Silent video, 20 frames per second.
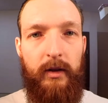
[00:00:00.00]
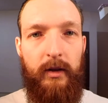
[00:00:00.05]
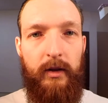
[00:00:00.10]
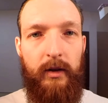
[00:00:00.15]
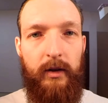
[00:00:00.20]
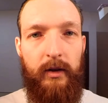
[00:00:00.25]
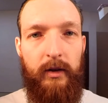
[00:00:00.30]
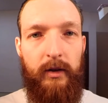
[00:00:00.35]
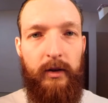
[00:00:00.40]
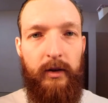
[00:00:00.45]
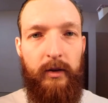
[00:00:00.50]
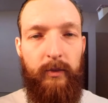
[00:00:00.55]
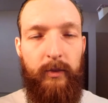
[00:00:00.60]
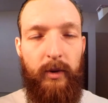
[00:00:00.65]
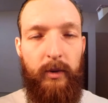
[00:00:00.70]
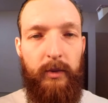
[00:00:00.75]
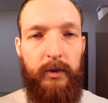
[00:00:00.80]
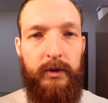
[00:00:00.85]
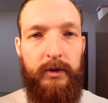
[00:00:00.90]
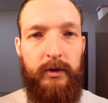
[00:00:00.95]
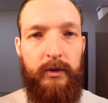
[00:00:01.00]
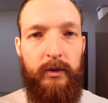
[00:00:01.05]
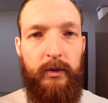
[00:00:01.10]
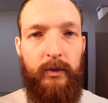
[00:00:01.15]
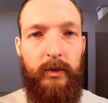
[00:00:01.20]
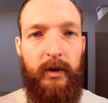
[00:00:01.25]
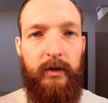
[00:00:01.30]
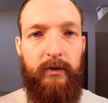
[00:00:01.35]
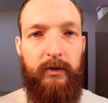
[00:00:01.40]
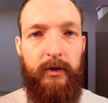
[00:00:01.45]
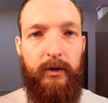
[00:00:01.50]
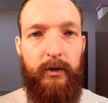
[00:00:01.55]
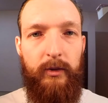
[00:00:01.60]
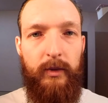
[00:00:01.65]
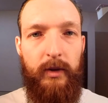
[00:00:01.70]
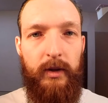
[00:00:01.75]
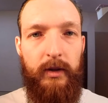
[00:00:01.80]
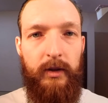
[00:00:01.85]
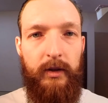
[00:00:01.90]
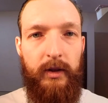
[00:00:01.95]
E, połysku,
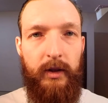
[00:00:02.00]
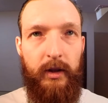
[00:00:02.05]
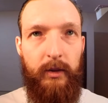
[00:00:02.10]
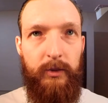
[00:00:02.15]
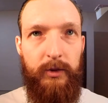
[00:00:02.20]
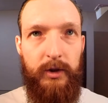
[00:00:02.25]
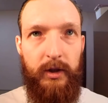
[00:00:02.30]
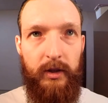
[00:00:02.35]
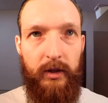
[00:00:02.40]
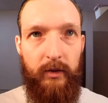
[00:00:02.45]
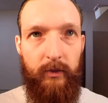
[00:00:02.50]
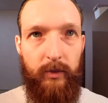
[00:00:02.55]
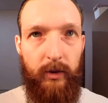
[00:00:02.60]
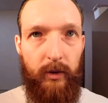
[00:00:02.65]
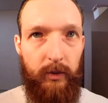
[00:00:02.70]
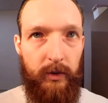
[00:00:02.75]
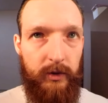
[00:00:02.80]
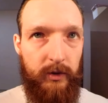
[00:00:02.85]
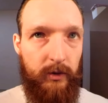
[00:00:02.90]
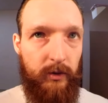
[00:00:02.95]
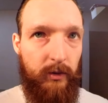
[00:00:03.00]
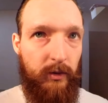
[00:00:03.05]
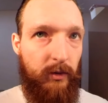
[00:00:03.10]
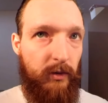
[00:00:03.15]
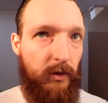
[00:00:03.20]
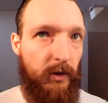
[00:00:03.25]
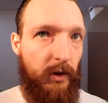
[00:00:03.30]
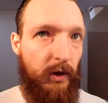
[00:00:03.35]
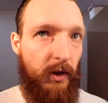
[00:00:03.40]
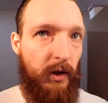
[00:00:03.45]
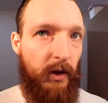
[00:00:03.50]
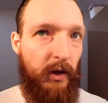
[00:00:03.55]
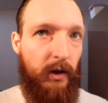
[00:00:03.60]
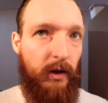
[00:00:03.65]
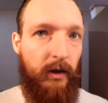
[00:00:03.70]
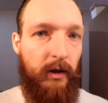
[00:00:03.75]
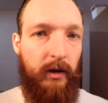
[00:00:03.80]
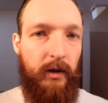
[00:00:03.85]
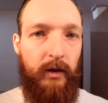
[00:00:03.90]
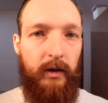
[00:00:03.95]
ewentualnie takim średnim połysku.
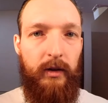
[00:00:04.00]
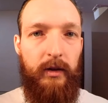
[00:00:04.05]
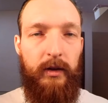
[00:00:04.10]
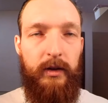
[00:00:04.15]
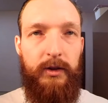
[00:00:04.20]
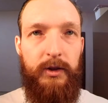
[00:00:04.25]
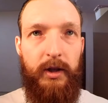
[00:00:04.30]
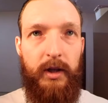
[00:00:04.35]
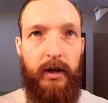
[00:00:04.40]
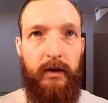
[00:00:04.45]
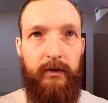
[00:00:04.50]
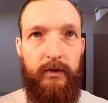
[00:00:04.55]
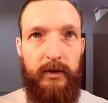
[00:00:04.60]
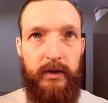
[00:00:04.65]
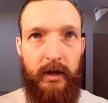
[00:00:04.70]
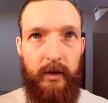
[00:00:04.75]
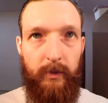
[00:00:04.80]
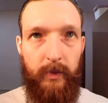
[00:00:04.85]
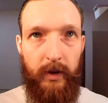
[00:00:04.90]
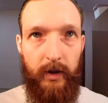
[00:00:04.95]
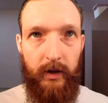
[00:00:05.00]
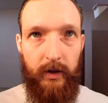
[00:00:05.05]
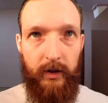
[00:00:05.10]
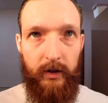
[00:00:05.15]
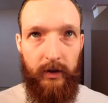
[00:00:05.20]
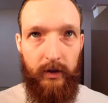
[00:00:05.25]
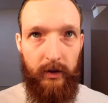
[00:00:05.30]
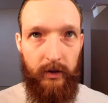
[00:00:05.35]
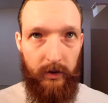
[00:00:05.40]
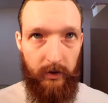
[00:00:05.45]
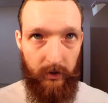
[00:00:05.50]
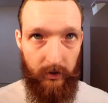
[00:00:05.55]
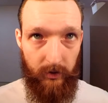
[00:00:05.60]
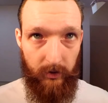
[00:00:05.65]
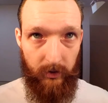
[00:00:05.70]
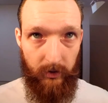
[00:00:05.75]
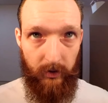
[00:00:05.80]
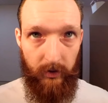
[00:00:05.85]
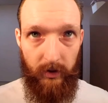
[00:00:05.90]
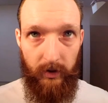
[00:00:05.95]
E, ciekawy zapach
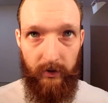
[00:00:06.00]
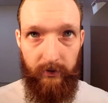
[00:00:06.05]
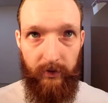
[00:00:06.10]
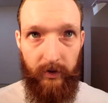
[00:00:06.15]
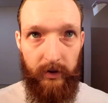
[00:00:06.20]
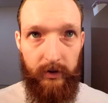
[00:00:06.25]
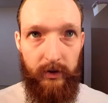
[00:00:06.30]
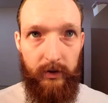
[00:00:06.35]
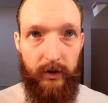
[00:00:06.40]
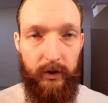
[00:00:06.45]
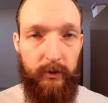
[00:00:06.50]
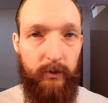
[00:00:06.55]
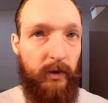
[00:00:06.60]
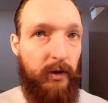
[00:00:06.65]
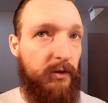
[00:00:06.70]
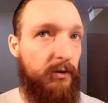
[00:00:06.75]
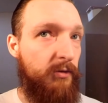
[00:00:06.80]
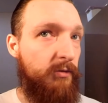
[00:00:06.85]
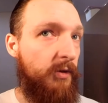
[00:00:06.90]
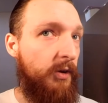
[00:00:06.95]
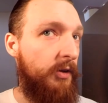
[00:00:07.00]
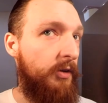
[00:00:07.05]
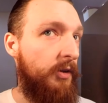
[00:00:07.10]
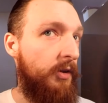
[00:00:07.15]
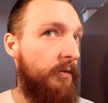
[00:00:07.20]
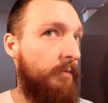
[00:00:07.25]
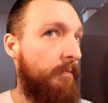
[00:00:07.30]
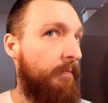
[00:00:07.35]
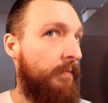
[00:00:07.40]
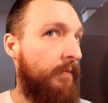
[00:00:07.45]
e, i efekty też bardzo fajne.